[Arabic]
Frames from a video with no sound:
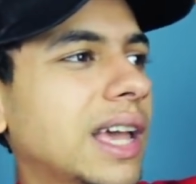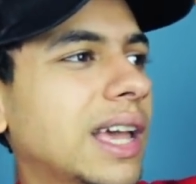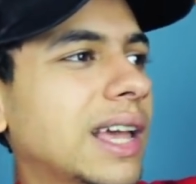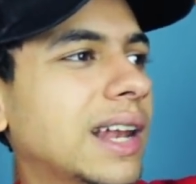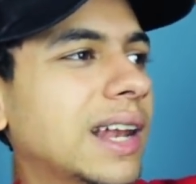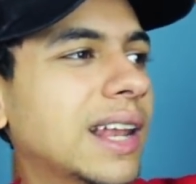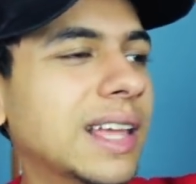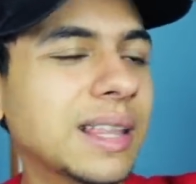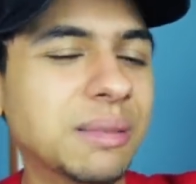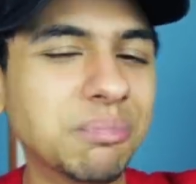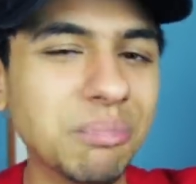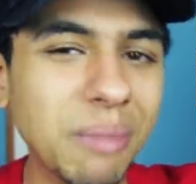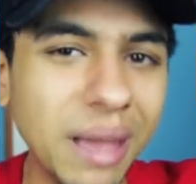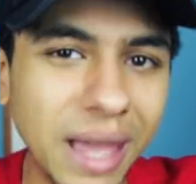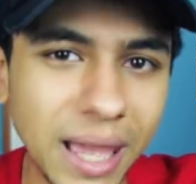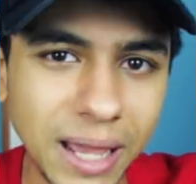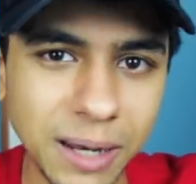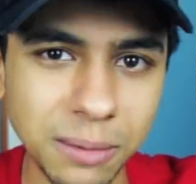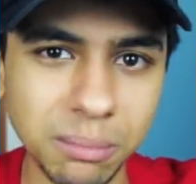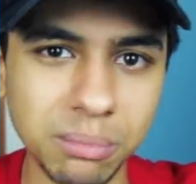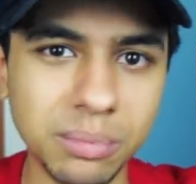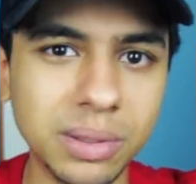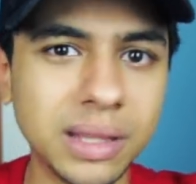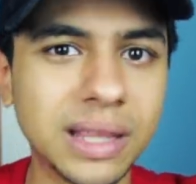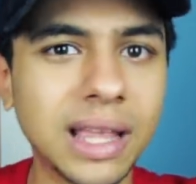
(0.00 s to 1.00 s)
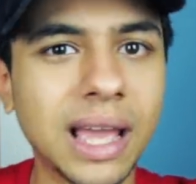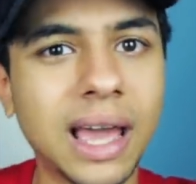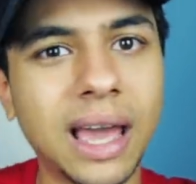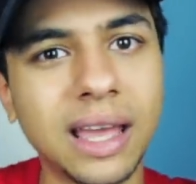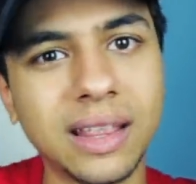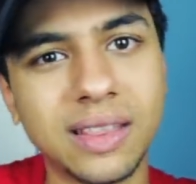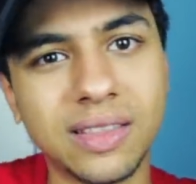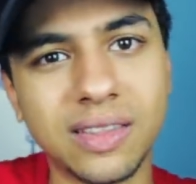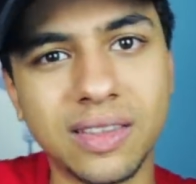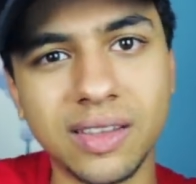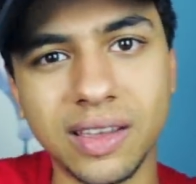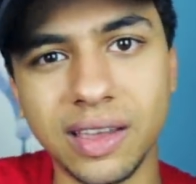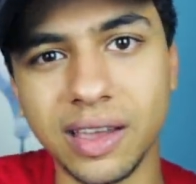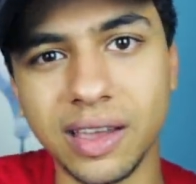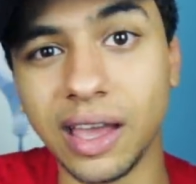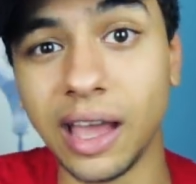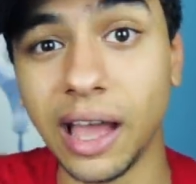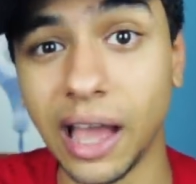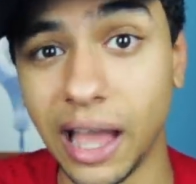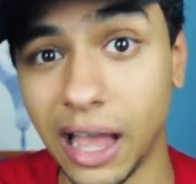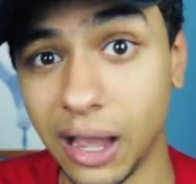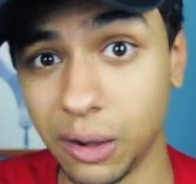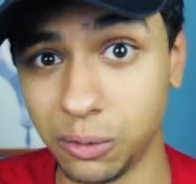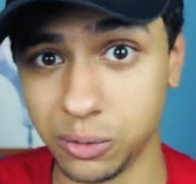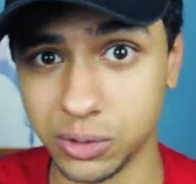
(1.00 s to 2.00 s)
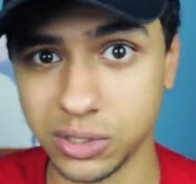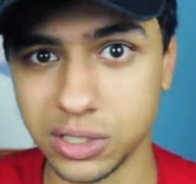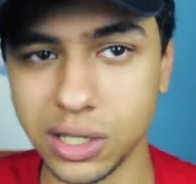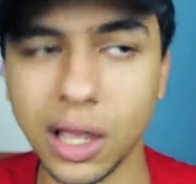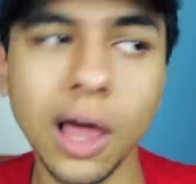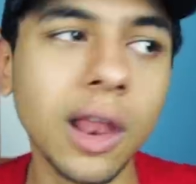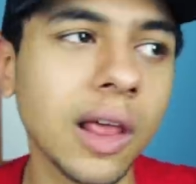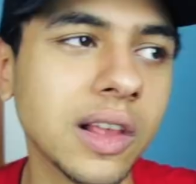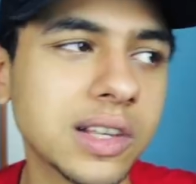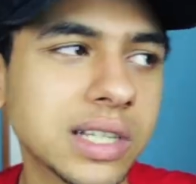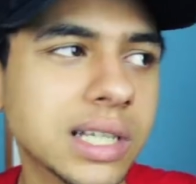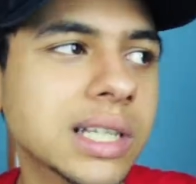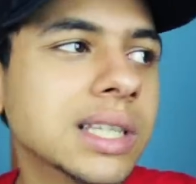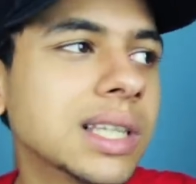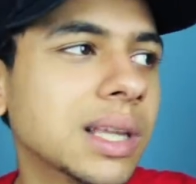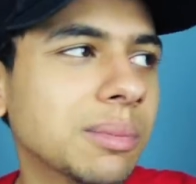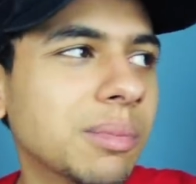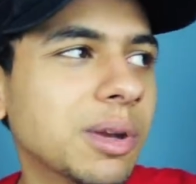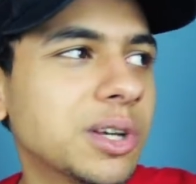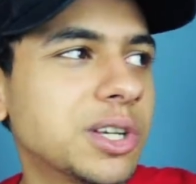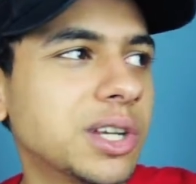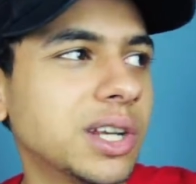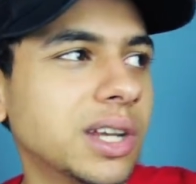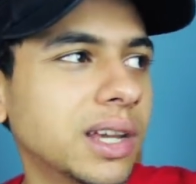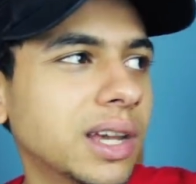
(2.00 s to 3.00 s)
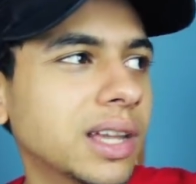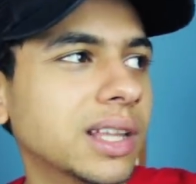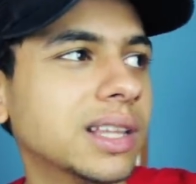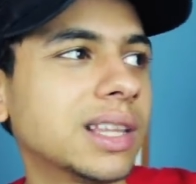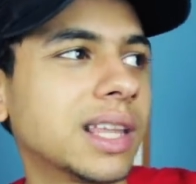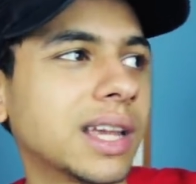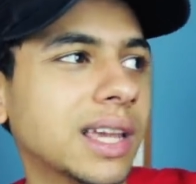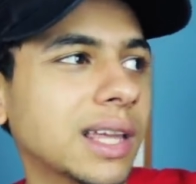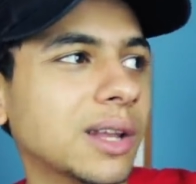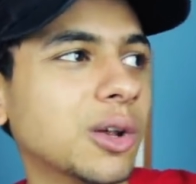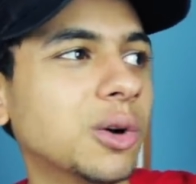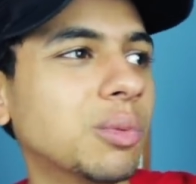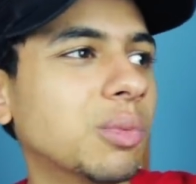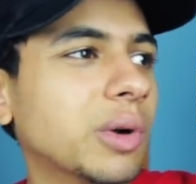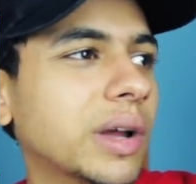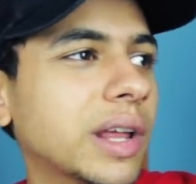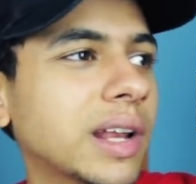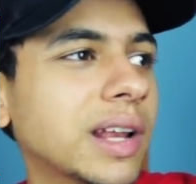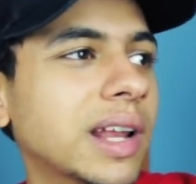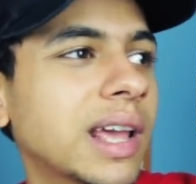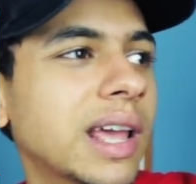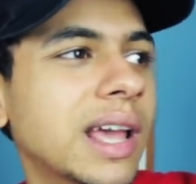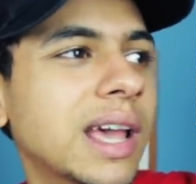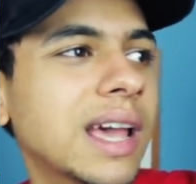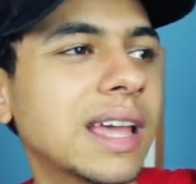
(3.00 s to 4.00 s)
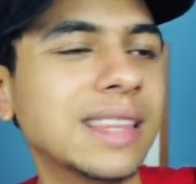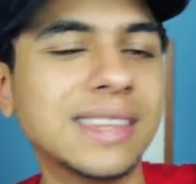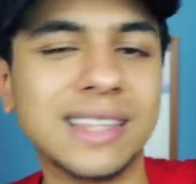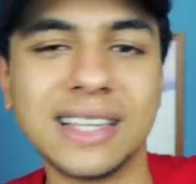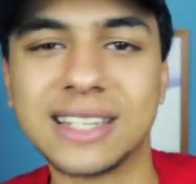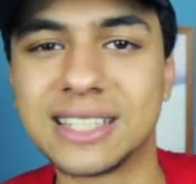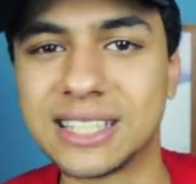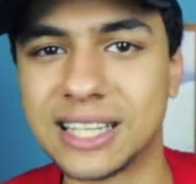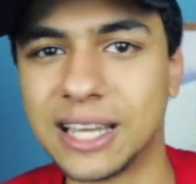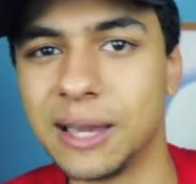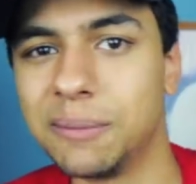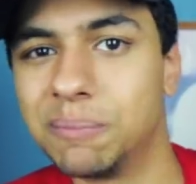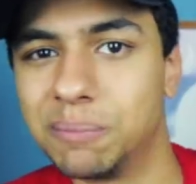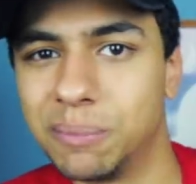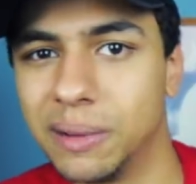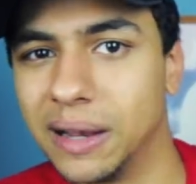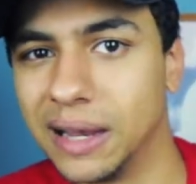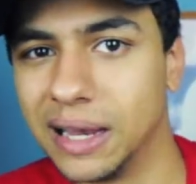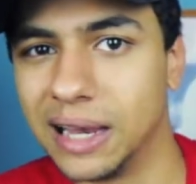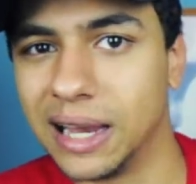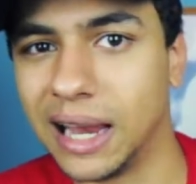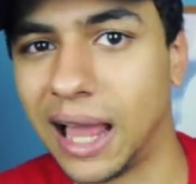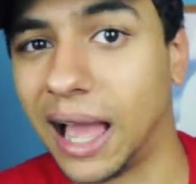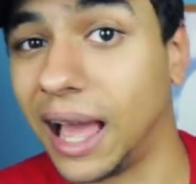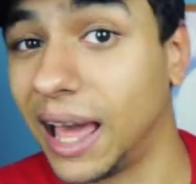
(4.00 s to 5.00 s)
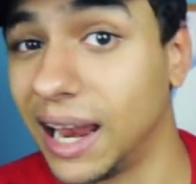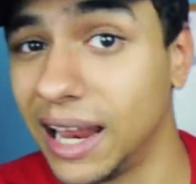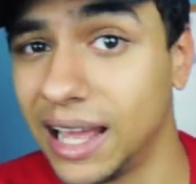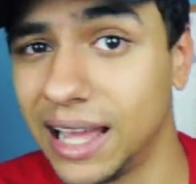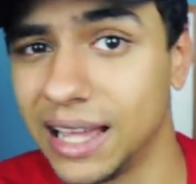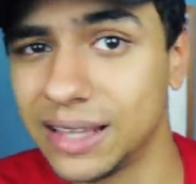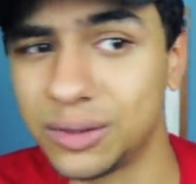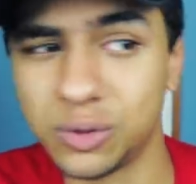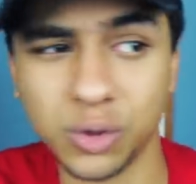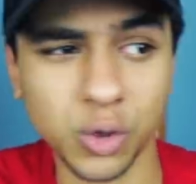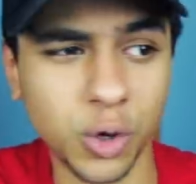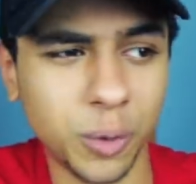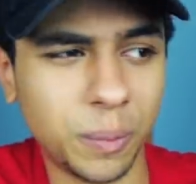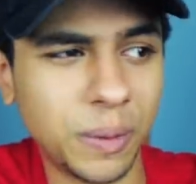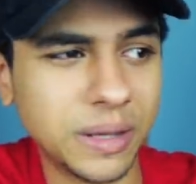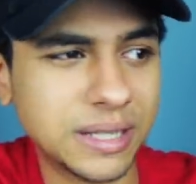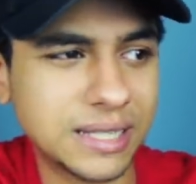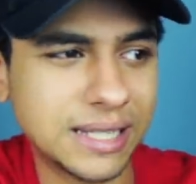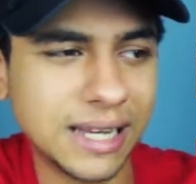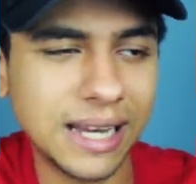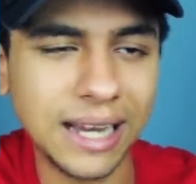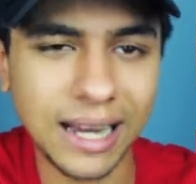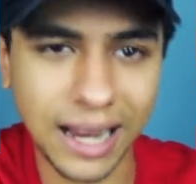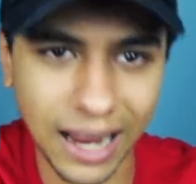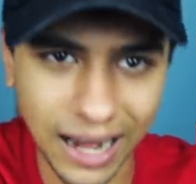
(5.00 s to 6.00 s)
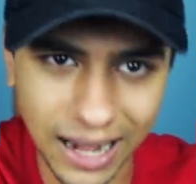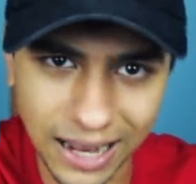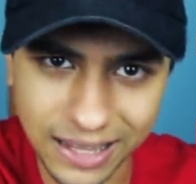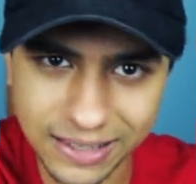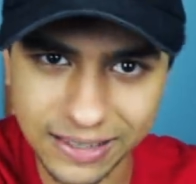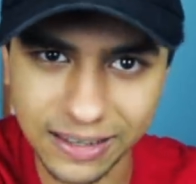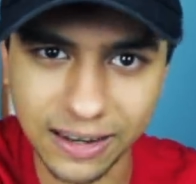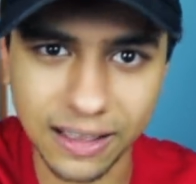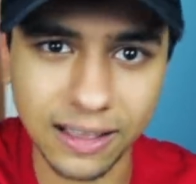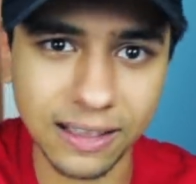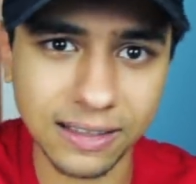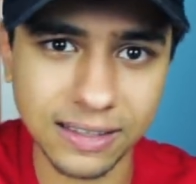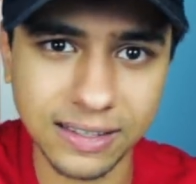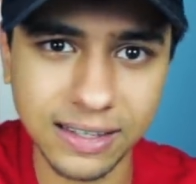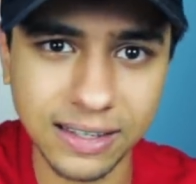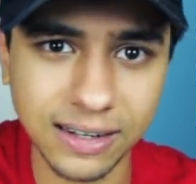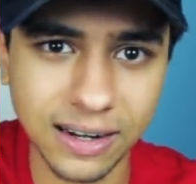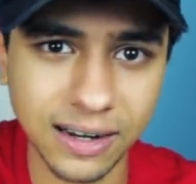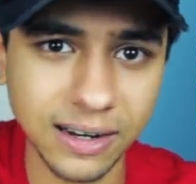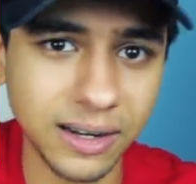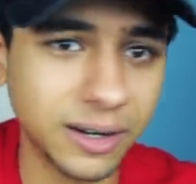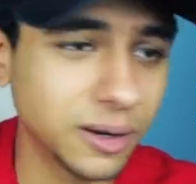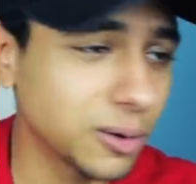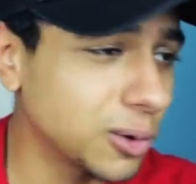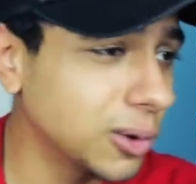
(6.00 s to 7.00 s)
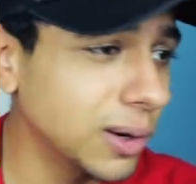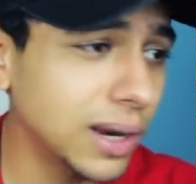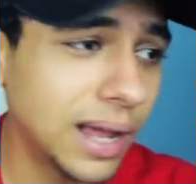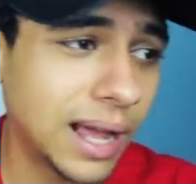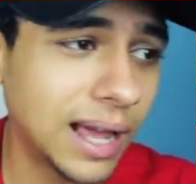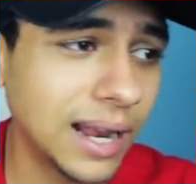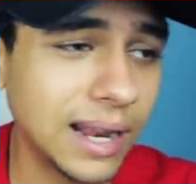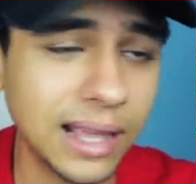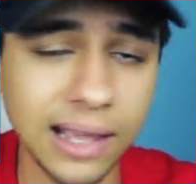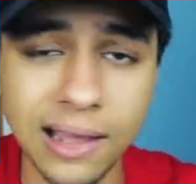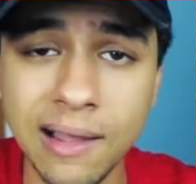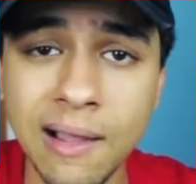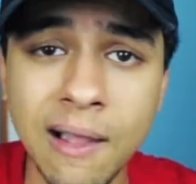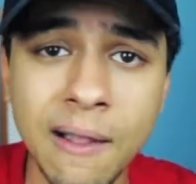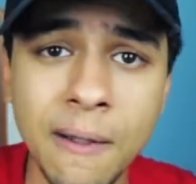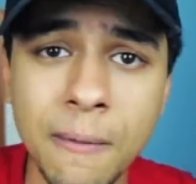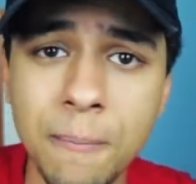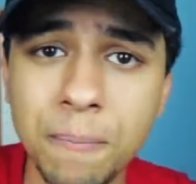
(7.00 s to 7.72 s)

الادمان بتاعه هاوس خلاص انت ماشي انت كده هو ممكن تسكيب الحلقات تروح بس للحلقات الخطيره لان كل حلقه